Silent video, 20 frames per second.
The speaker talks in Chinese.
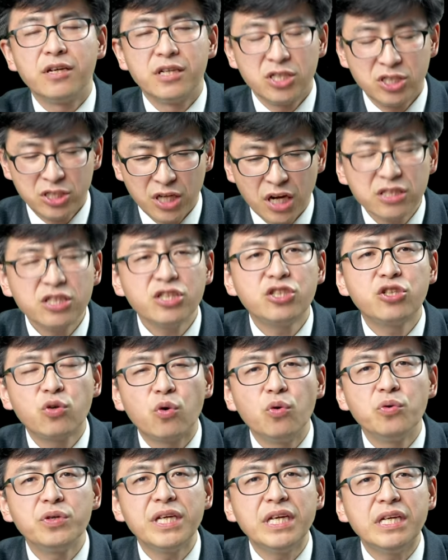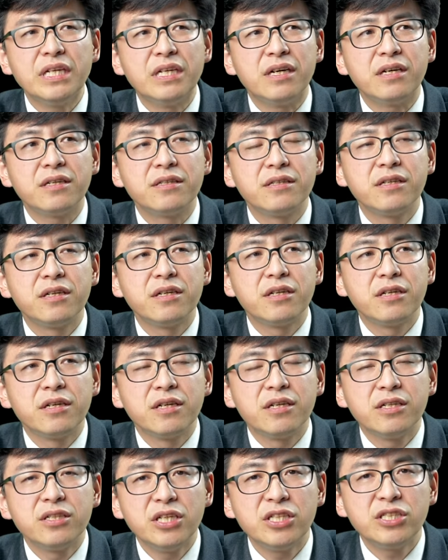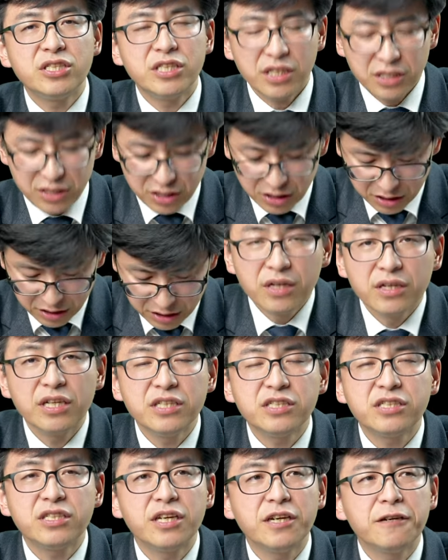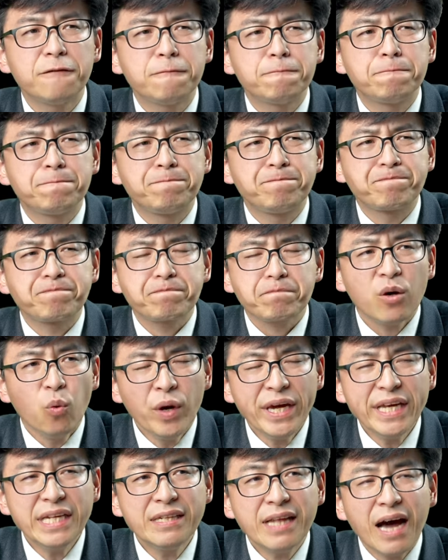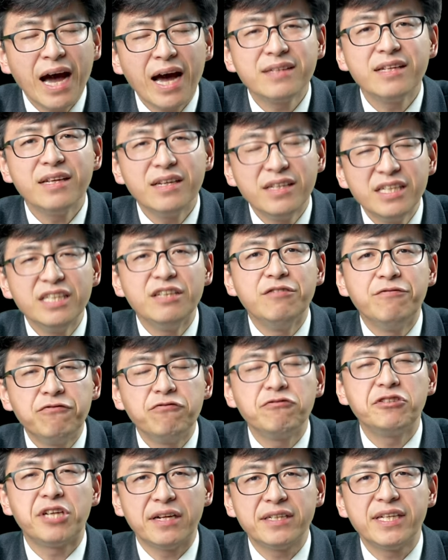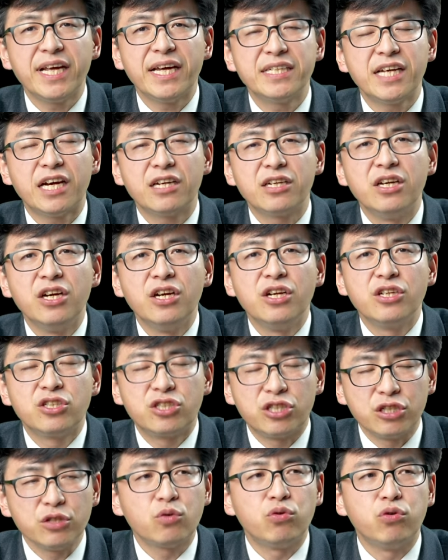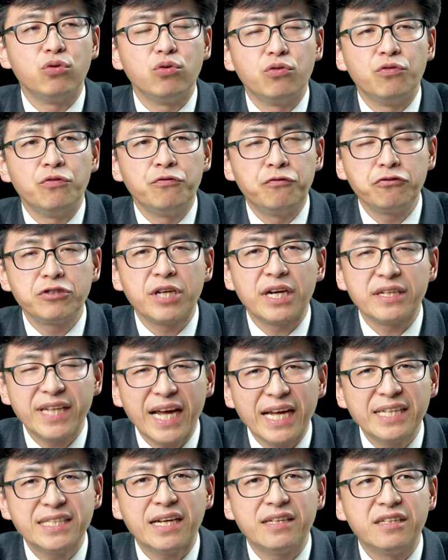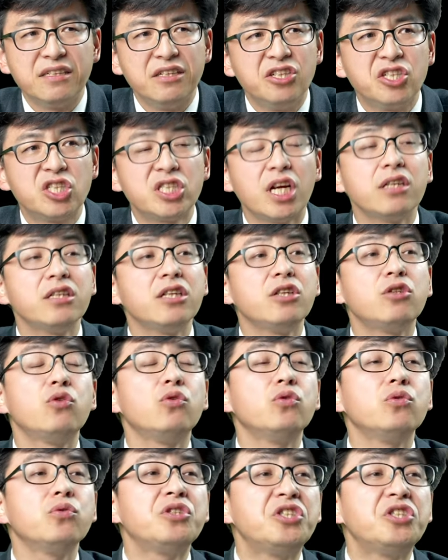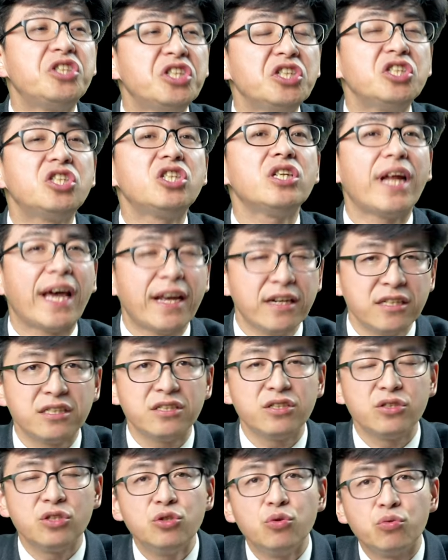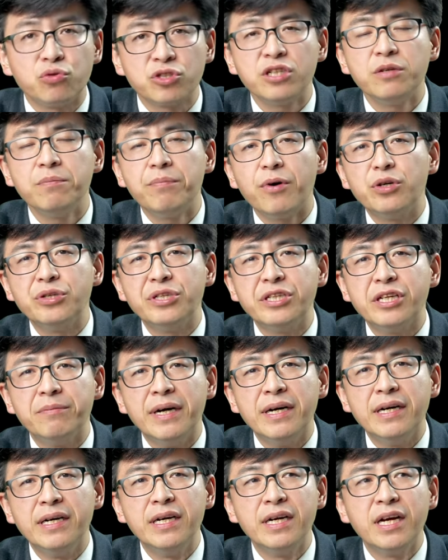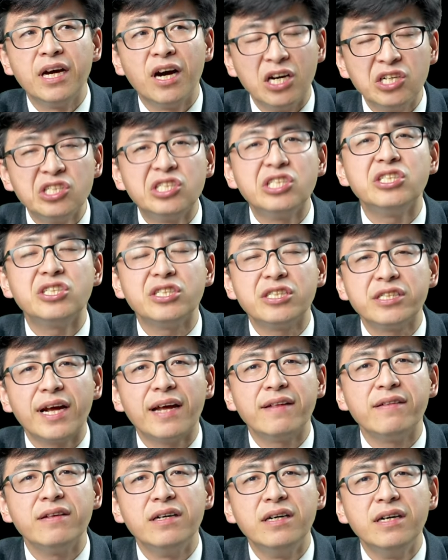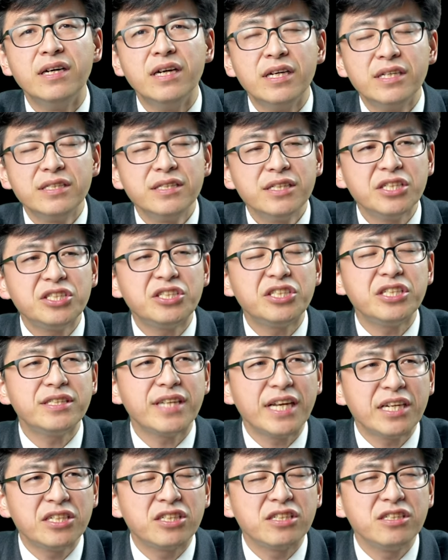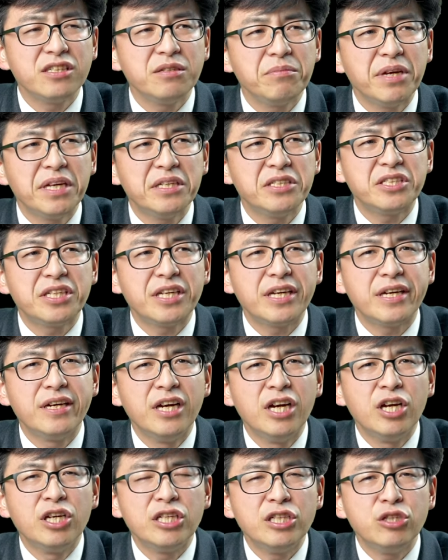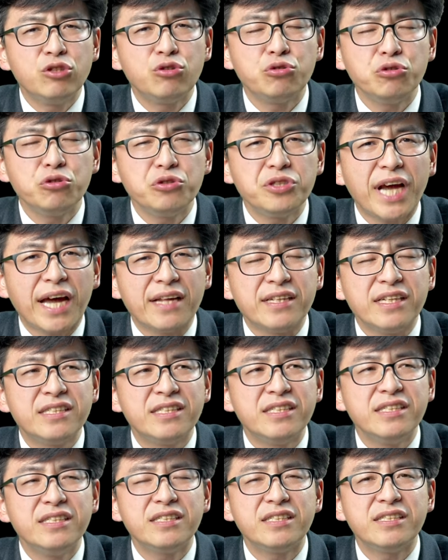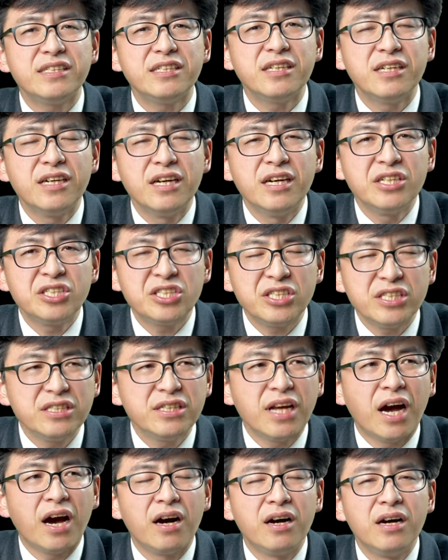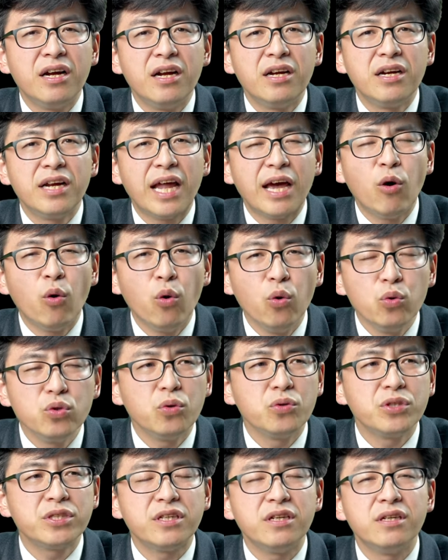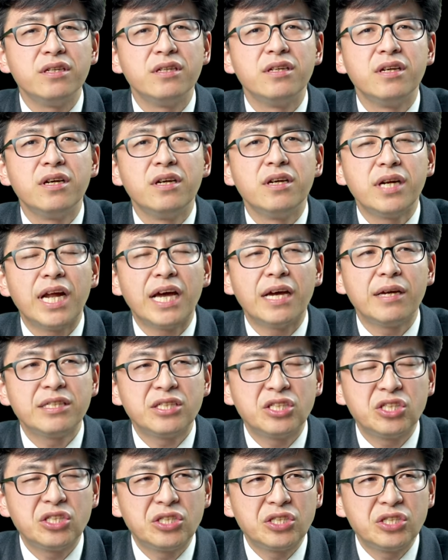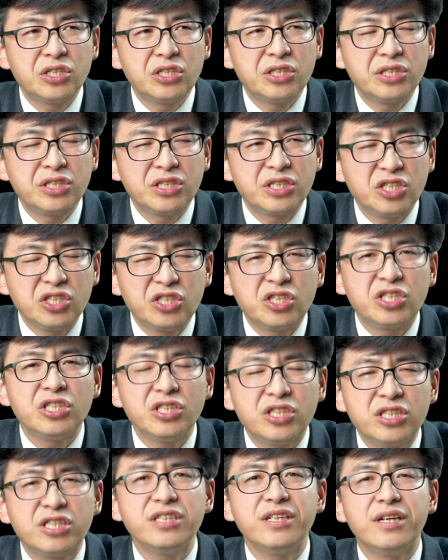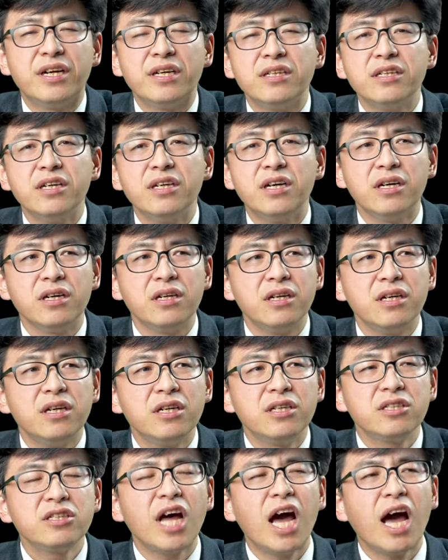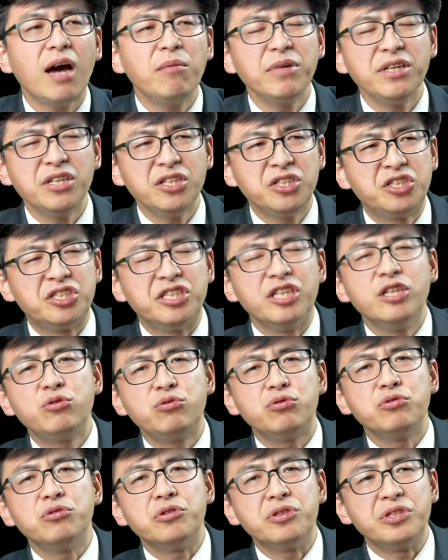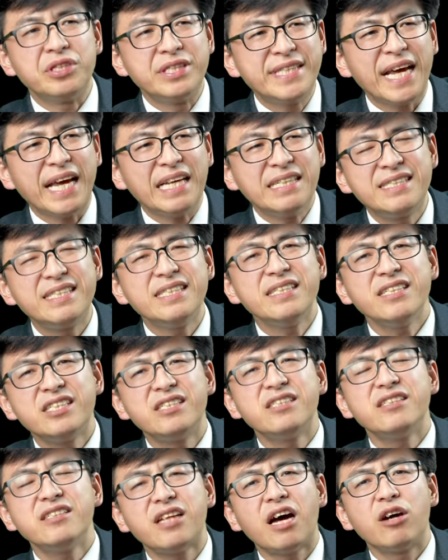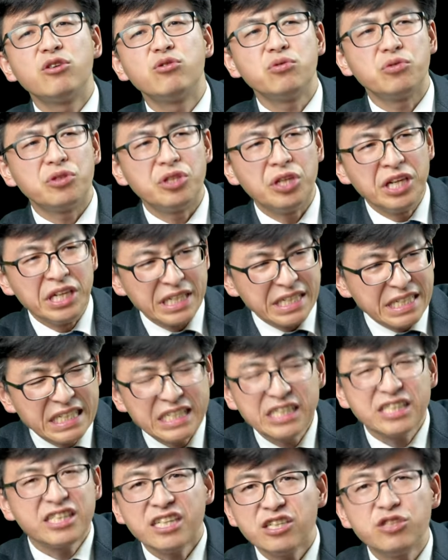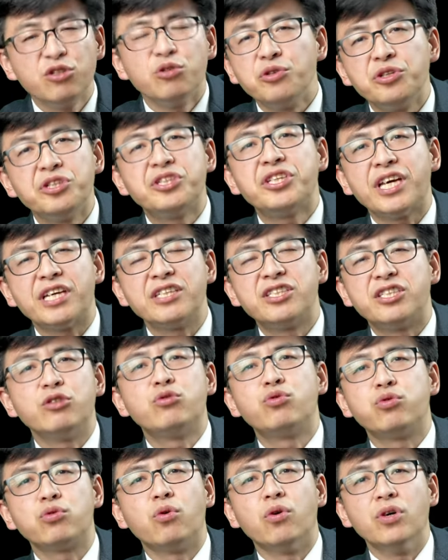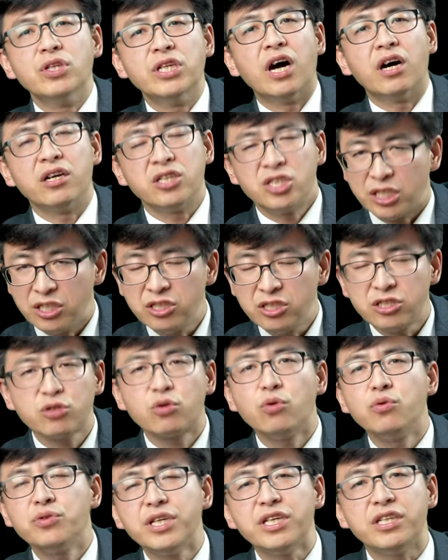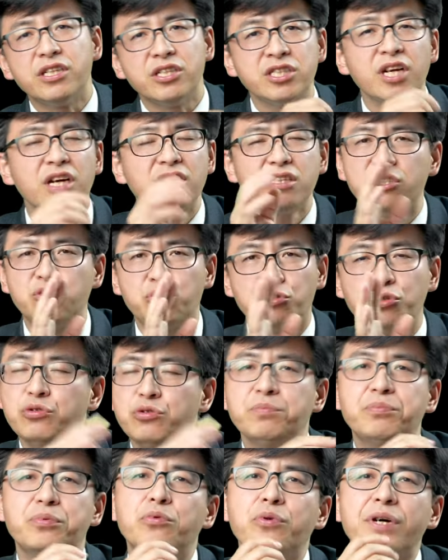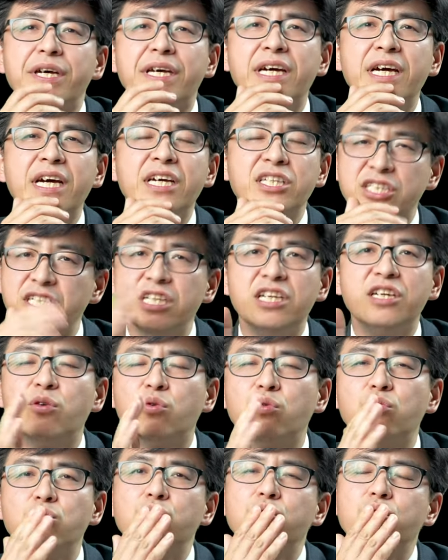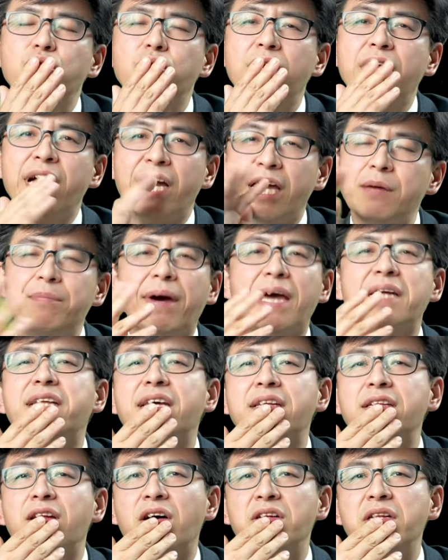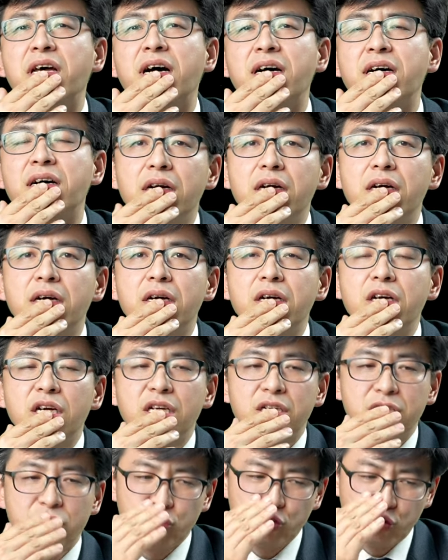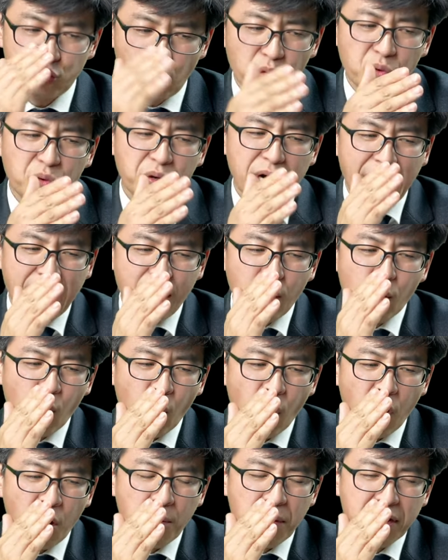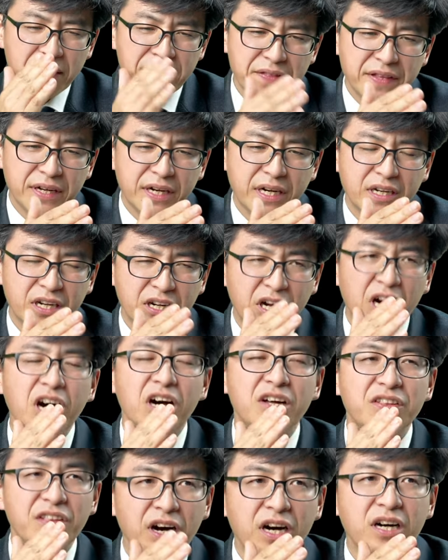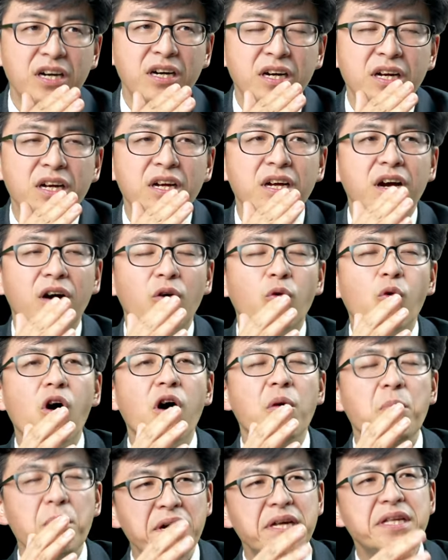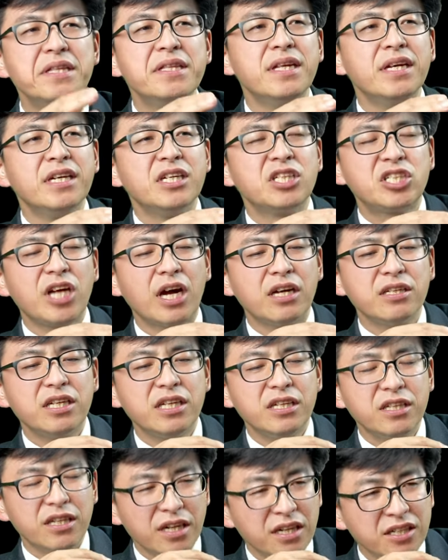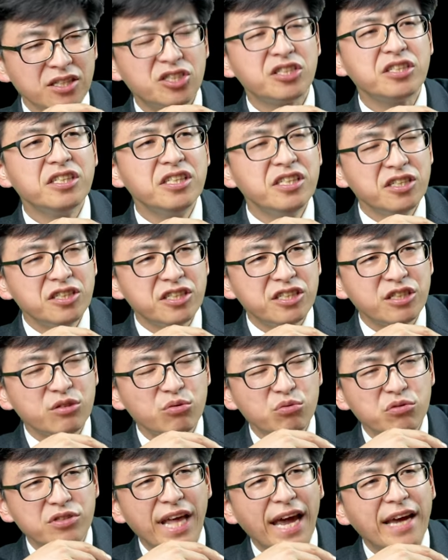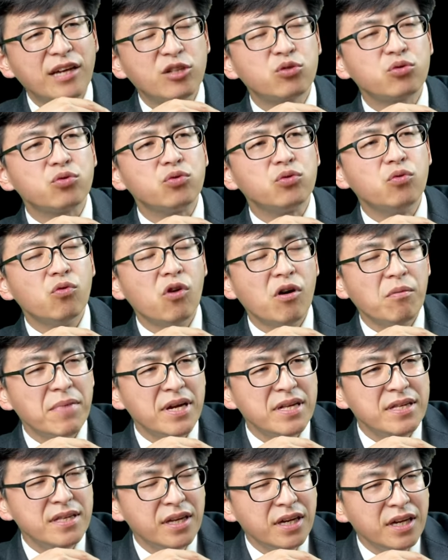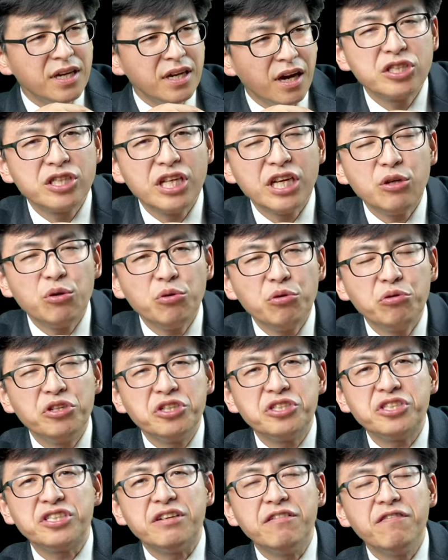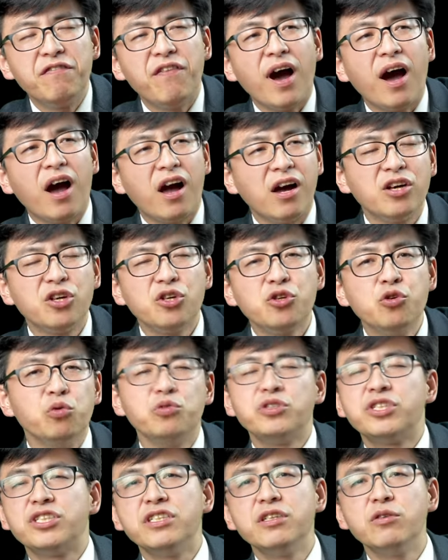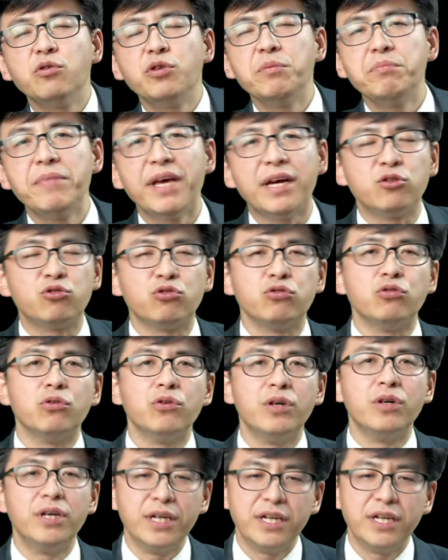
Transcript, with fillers: 上帝是公义的，那些那些。为他的义付上代价、吃苦、付上代价的人，上帝都今世来世以永生报应他们。恒心行善的那些，在神的面前以虚假的信心、信仰来糊弄神、来自欺欺人的，他们的结局在今世当中一定有一天结出果子。哈，神是公义的，上帝绝对不会稀里糊涂、黑白颠倒的。纵然我们的可能。我们上帝的恩赐因着基督代赎，我们地狱的刑罚永刑会免除。